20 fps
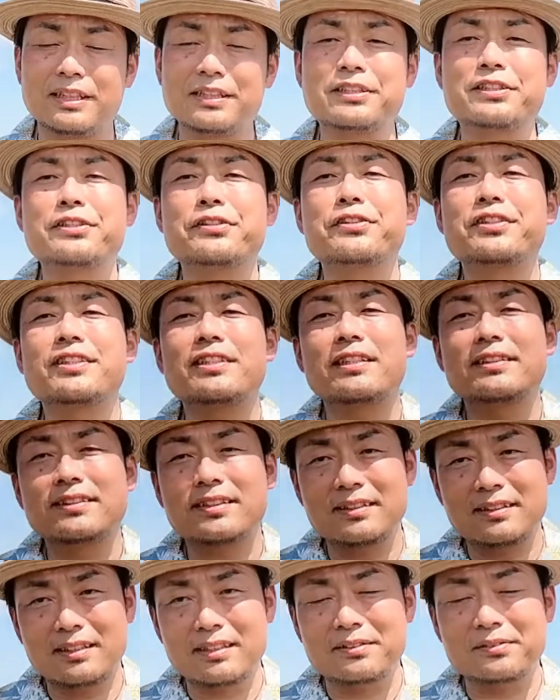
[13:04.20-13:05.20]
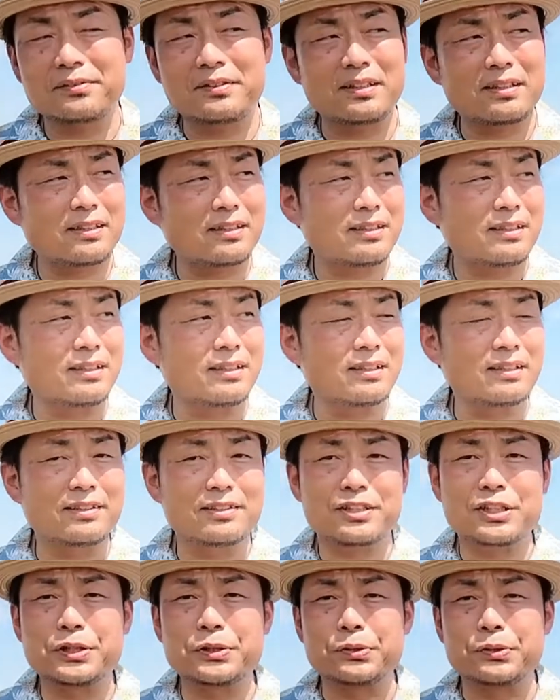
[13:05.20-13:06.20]
緊急事態宣言の中で
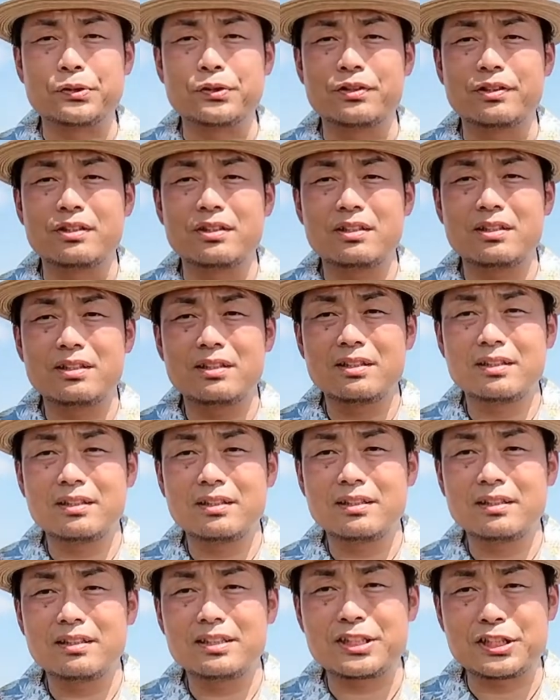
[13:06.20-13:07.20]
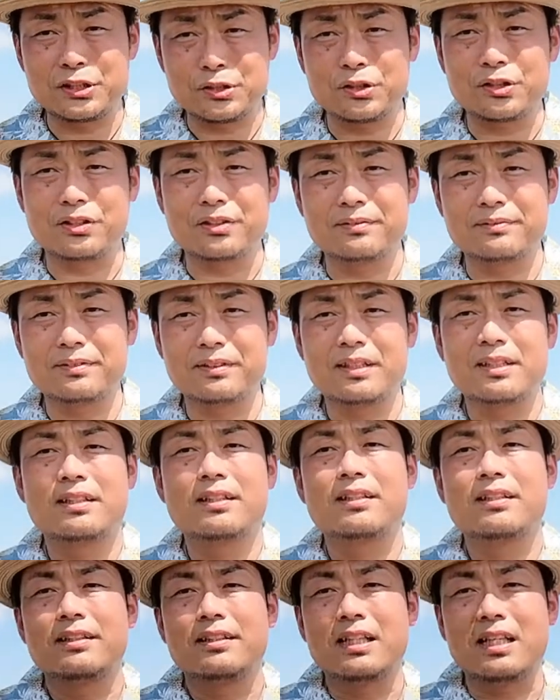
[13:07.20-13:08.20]
式をしよ
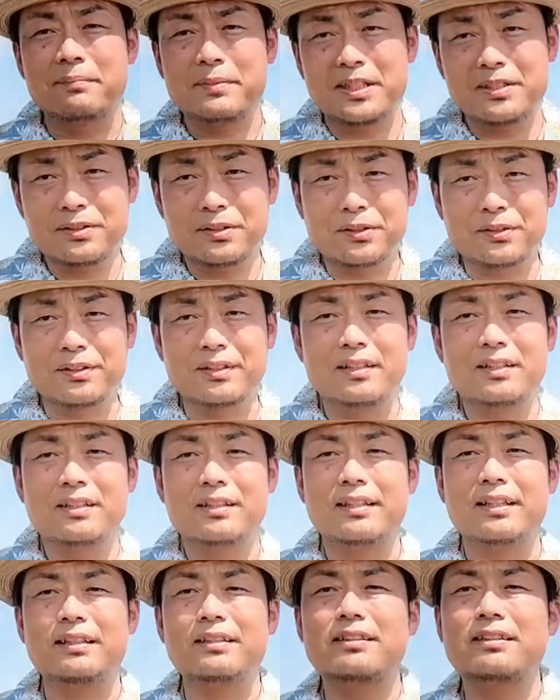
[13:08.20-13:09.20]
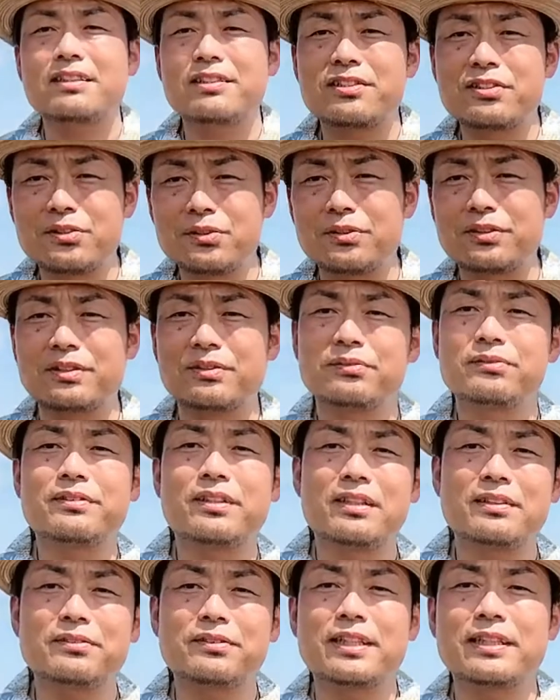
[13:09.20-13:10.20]
う、やめよう、延期しよう、いろん
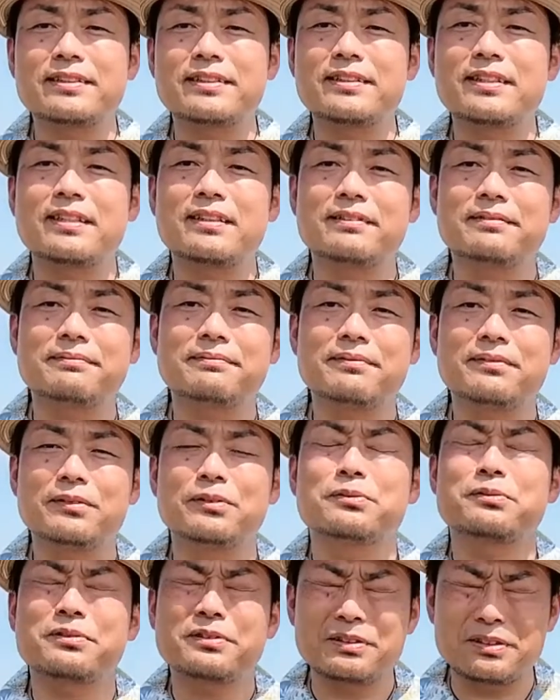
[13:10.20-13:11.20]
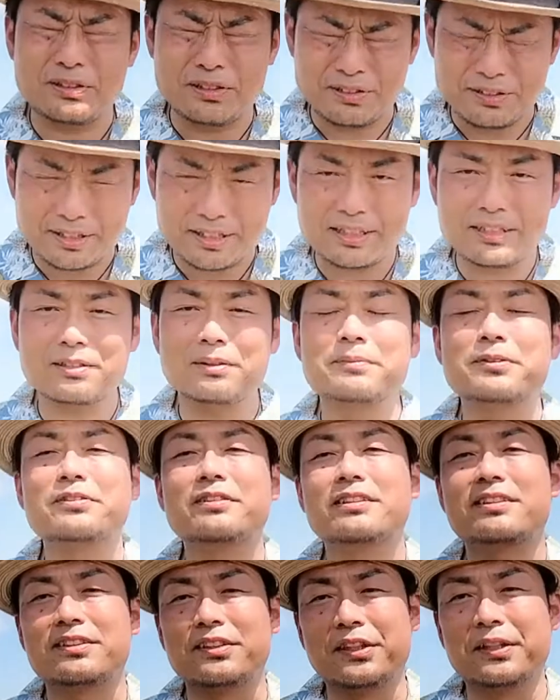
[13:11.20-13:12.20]
なあの決断、本当に苦しいと思うん
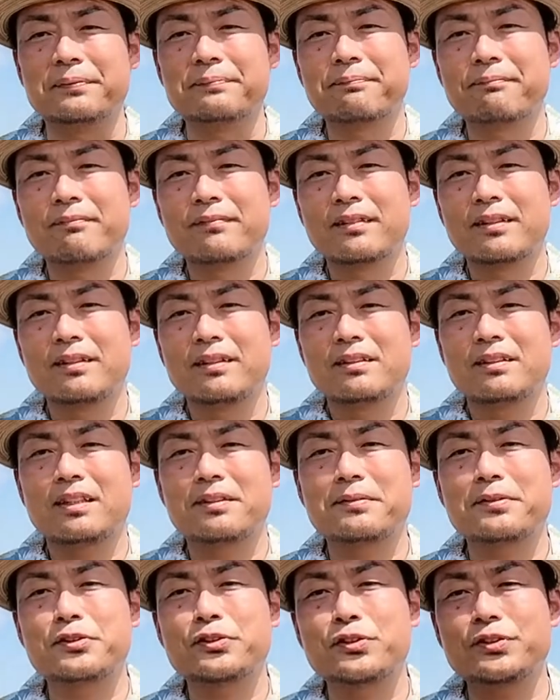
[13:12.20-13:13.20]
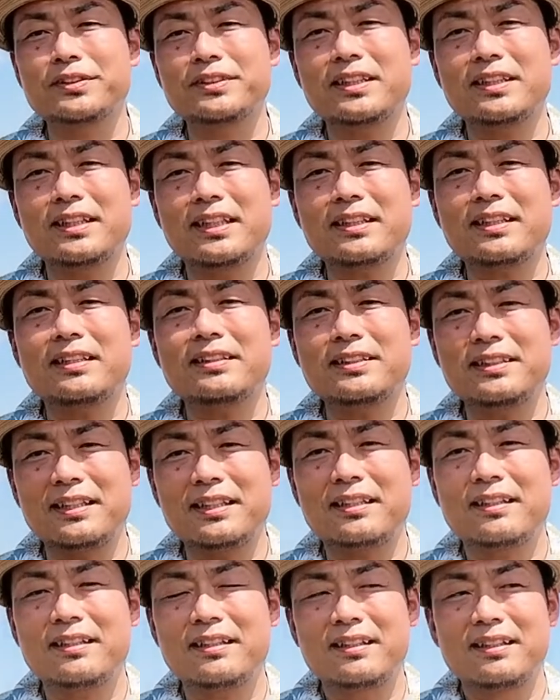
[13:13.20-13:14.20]
ですよ。だけどそんな中に
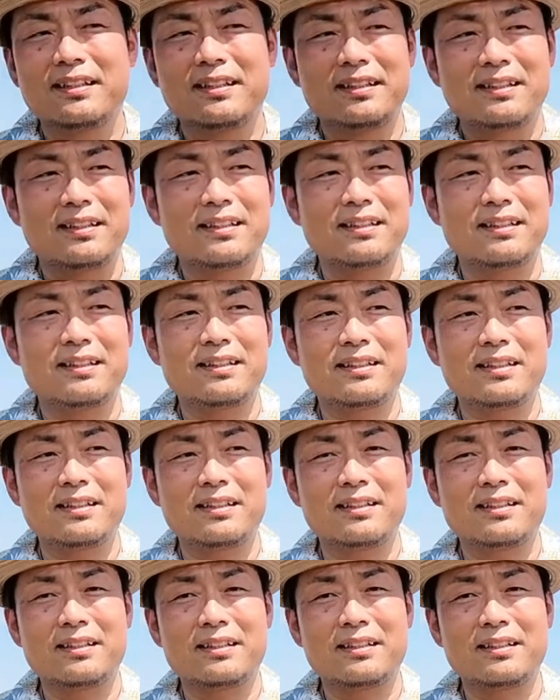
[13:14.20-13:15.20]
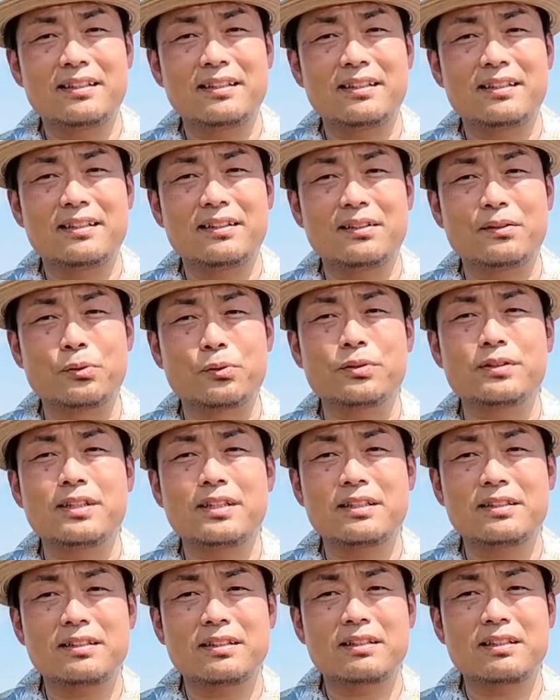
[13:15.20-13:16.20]
ね、えー、行
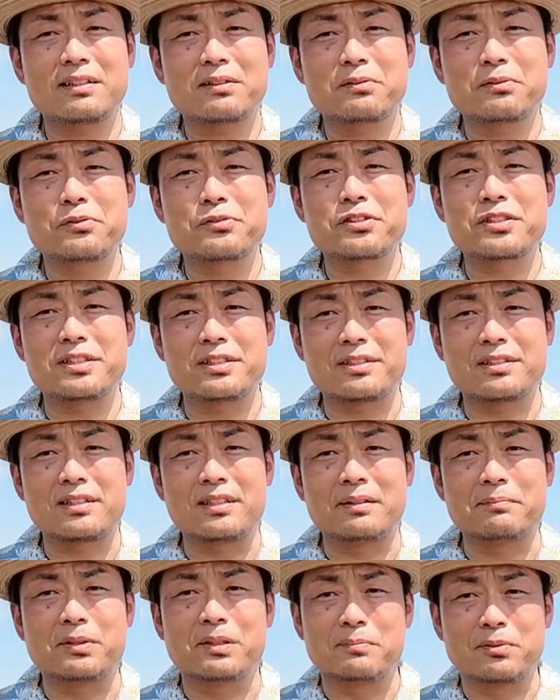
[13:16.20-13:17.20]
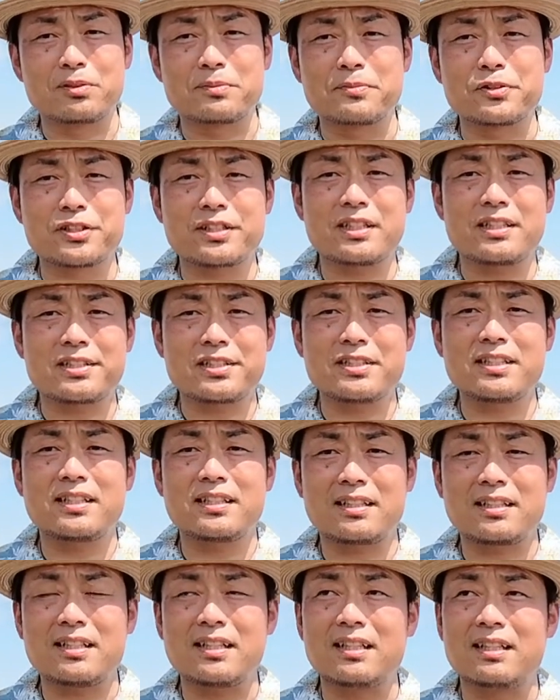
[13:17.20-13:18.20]
われた結婚式って、まあ、僕も司会しな
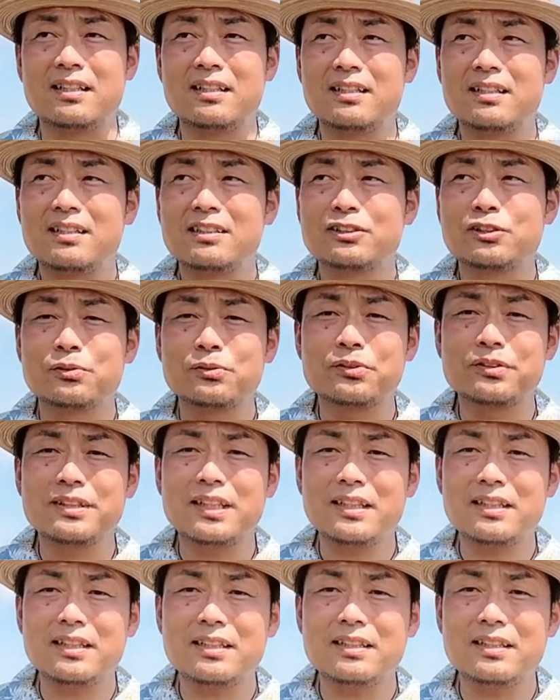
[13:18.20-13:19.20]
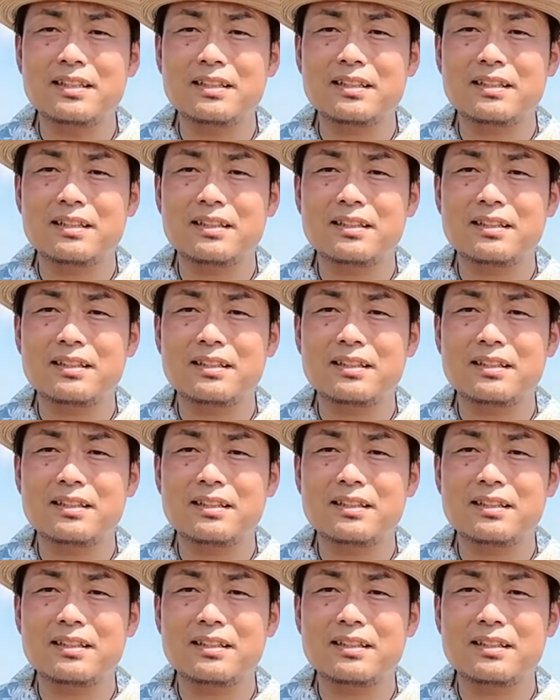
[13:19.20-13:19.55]
がら、その中で